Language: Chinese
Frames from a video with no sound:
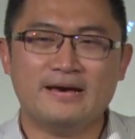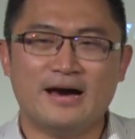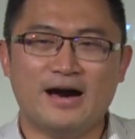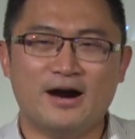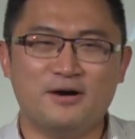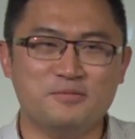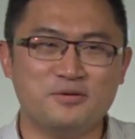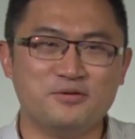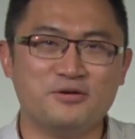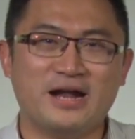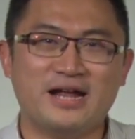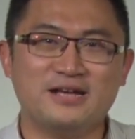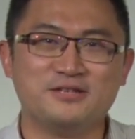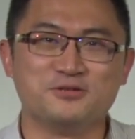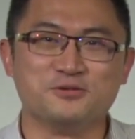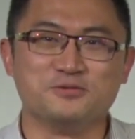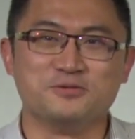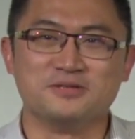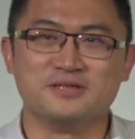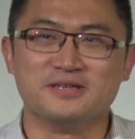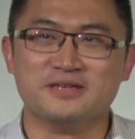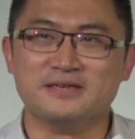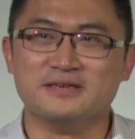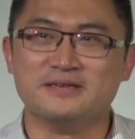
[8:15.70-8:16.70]
好，我们回来
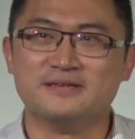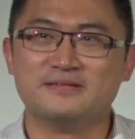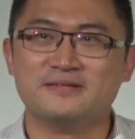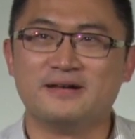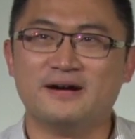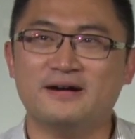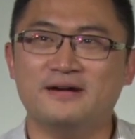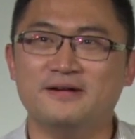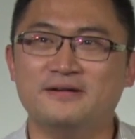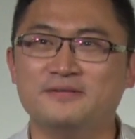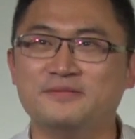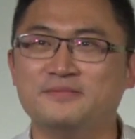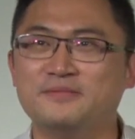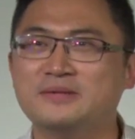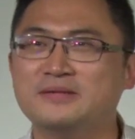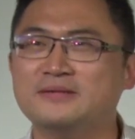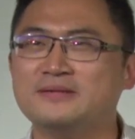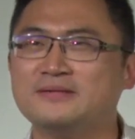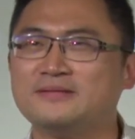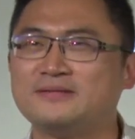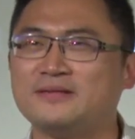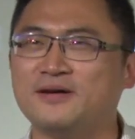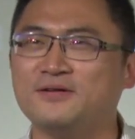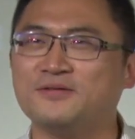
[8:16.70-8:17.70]
主题啊，我们
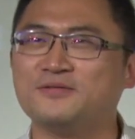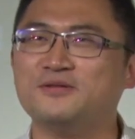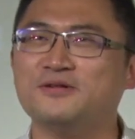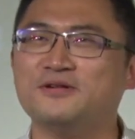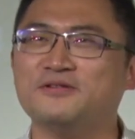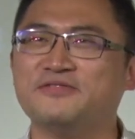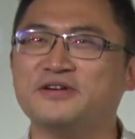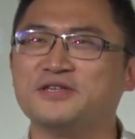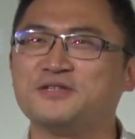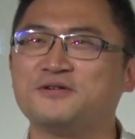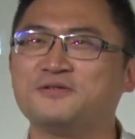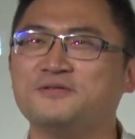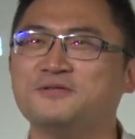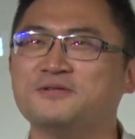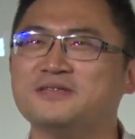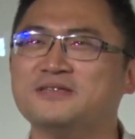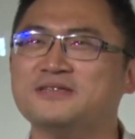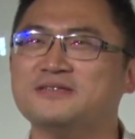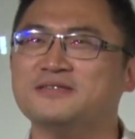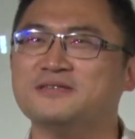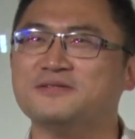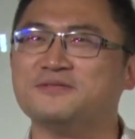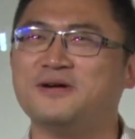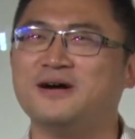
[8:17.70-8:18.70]
扫过了非洲故
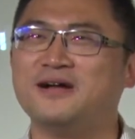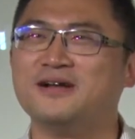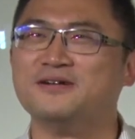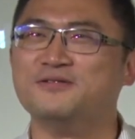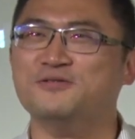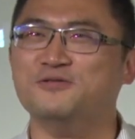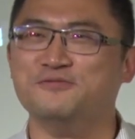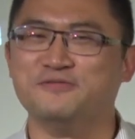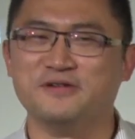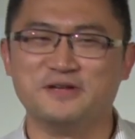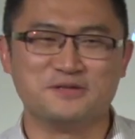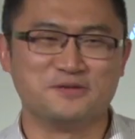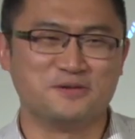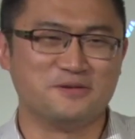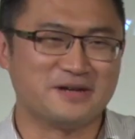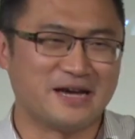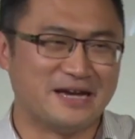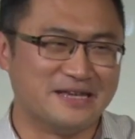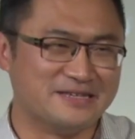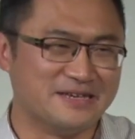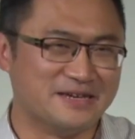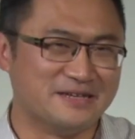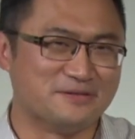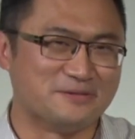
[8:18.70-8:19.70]
事，只花了五分钟，
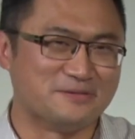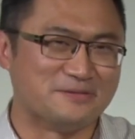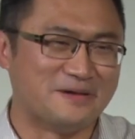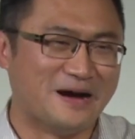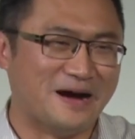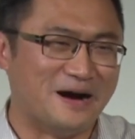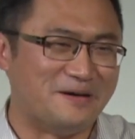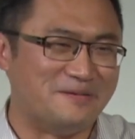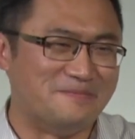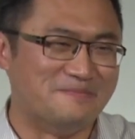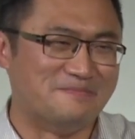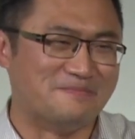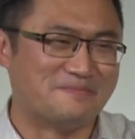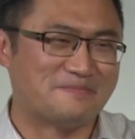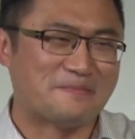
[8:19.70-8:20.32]
感谢主。好，